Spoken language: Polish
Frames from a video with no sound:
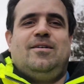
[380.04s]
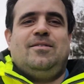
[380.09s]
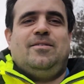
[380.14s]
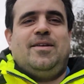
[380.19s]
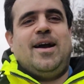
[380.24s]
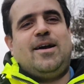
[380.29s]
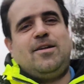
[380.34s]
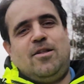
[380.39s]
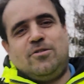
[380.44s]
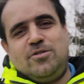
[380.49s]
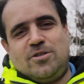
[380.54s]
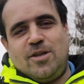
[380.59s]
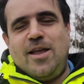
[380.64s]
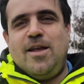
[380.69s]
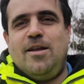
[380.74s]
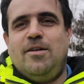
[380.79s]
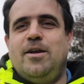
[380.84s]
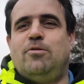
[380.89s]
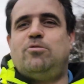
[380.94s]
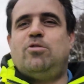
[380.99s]
Jak to, co
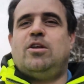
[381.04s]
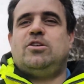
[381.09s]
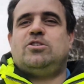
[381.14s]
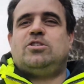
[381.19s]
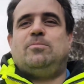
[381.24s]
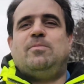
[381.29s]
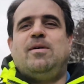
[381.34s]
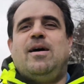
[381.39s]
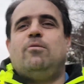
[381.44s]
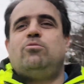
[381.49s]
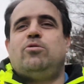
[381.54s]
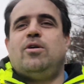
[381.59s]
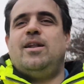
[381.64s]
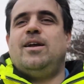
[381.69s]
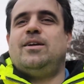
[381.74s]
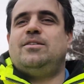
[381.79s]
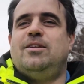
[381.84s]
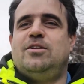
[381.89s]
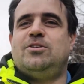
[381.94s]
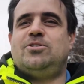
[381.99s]
niektóre jeszcze ma auto
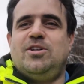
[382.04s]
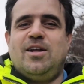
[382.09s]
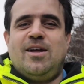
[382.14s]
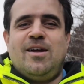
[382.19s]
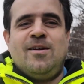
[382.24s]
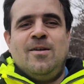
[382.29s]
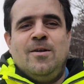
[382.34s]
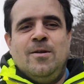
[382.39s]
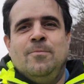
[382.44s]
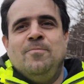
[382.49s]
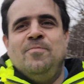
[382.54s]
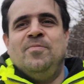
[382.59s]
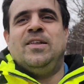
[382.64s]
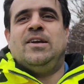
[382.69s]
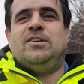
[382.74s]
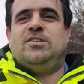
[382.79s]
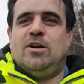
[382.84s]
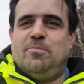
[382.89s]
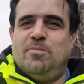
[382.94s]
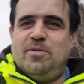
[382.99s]
elektryczne i
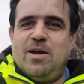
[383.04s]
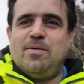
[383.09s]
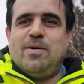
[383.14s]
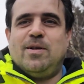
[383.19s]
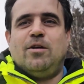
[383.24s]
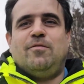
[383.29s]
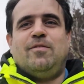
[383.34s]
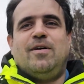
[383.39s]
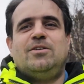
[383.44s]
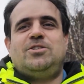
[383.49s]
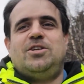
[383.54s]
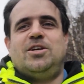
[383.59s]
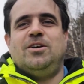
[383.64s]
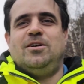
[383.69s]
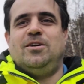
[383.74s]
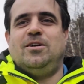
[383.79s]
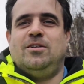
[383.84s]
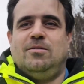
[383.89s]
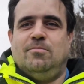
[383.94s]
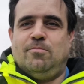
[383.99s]
chciałby je ładować
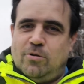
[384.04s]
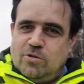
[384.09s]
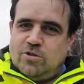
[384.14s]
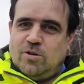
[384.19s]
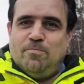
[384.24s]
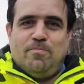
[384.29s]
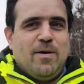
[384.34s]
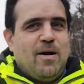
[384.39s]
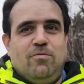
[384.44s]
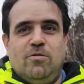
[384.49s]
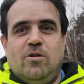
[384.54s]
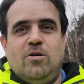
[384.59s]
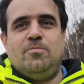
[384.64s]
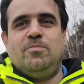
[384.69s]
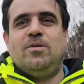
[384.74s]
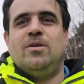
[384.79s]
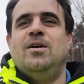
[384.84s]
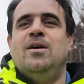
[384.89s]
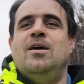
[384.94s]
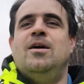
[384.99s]
mocą pełną,
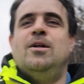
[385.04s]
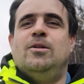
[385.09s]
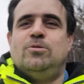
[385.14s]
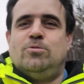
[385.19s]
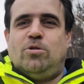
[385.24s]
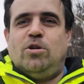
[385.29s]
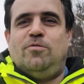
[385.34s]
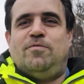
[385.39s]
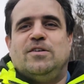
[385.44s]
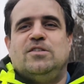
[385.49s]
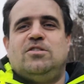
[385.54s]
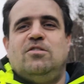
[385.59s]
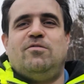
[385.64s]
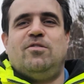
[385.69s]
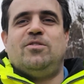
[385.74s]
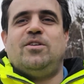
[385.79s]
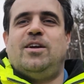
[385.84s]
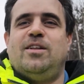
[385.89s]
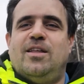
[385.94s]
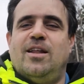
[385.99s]
trójfazowo
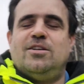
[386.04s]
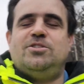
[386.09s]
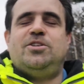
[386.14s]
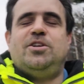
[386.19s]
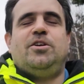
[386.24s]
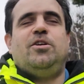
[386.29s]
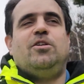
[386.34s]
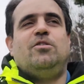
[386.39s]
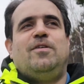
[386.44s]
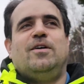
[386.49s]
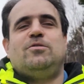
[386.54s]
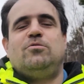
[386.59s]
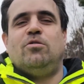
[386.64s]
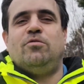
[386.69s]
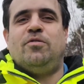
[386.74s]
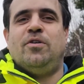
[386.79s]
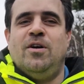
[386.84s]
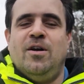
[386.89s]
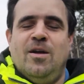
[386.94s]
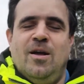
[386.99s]
na 11 kW,
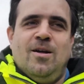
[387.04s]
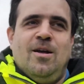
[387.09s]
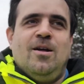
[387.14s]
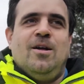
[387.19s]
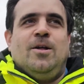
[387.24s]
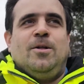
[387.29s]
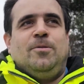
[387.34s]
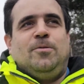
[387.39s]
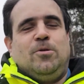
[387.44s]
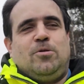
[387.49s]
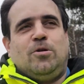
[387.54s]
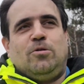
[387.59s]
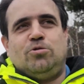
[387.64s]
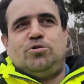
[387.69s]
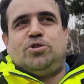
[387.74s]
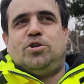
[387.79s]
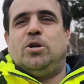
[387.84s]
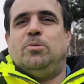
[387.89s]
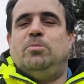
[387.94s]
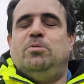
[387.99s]
no to już
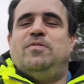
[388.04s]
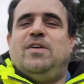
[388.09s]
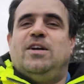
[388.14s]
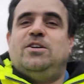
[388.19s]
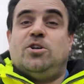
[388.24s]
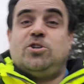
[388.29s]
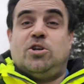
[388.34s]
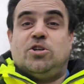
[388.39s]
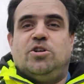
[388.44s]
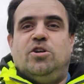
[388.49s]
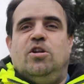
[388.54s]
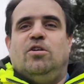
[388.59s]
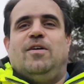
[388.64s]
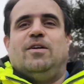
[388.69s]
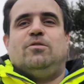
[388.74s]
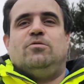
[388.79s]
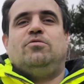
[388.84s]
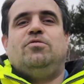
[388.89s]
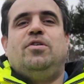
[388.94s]
się robi 26 kW.